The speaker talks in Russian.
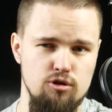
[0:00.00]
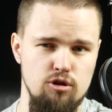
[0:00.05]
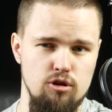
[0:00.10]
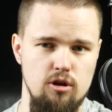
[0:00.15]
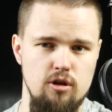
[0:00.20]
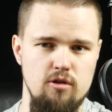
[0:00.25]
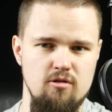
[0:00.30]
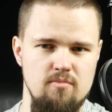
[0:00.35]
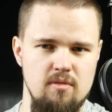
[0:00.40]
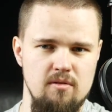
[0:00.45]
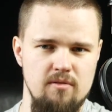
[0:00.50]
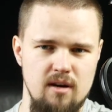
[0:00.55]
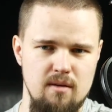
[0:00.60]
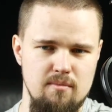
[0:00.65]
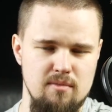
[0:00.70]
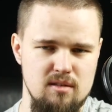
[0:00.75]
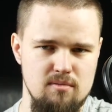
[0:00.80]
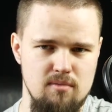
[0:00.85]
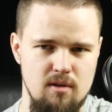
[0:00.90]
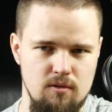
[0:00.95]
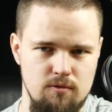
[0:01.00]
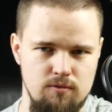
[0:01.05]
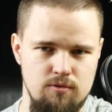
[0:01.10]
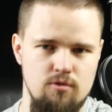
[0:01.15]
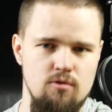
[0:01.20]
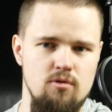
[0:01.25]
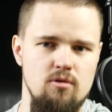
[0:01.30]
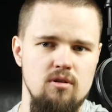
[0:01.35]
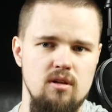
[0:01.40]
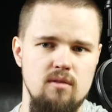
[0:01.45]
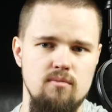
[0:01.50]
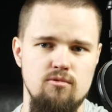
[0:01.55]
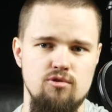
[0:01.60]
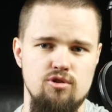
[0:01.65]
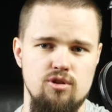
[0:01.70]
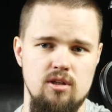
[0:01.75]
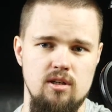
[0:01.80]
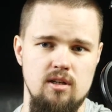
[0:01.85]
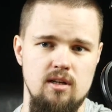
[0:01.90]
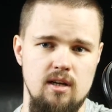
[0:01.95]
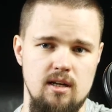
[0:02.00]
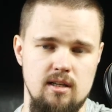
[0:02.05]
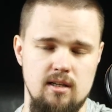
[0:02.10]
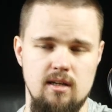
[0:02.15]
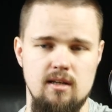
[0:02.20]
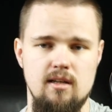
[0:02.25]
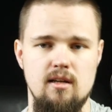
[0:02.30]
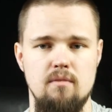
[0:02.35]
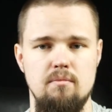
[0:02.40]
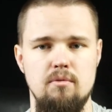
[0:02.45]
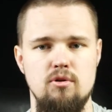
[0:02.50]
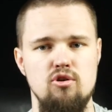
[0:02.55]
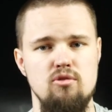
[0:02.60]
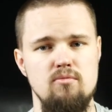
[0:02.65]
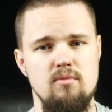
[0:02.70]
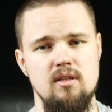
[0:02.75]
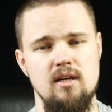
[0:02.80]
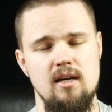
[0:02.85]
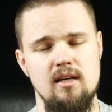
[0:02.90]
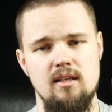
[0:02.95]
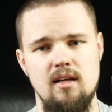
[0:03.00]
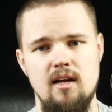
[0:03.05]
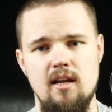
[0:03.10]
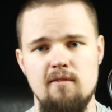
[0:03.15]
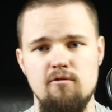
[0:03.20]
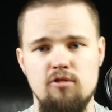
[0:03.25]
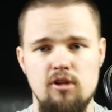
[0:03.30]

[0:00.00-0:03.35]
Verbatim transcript: что это неубиваемый смартфон, и можно играть как кирпичом и так далее,